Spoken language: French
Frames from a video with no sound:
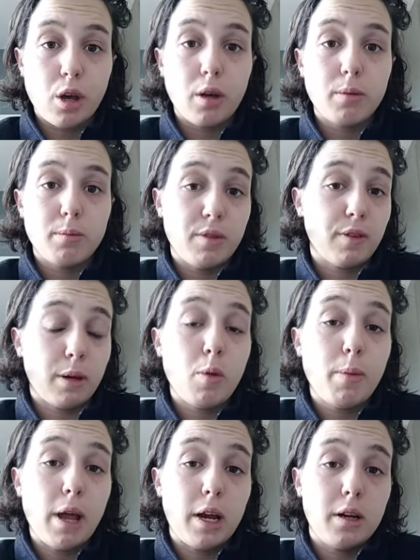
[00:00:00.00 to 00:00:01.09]
mais vraiment
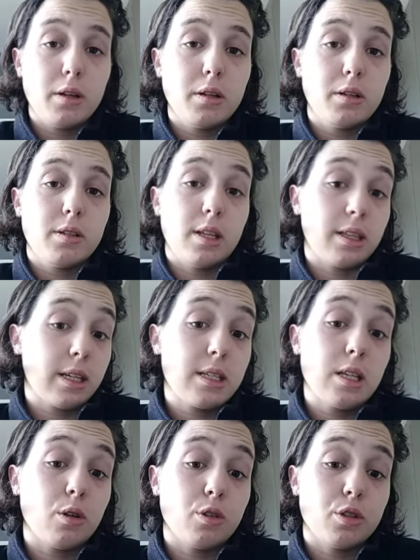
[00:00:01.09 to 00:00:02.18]
mal. C'est très
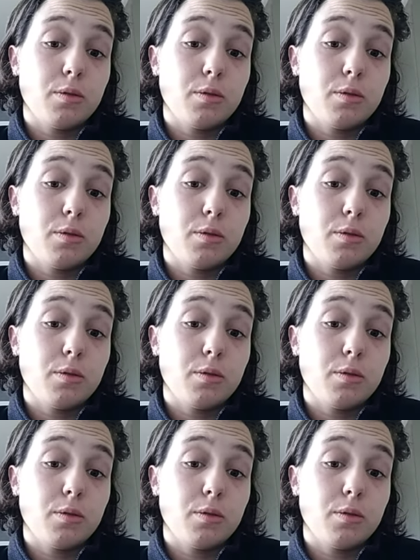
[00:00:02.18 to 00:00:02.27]
étrange.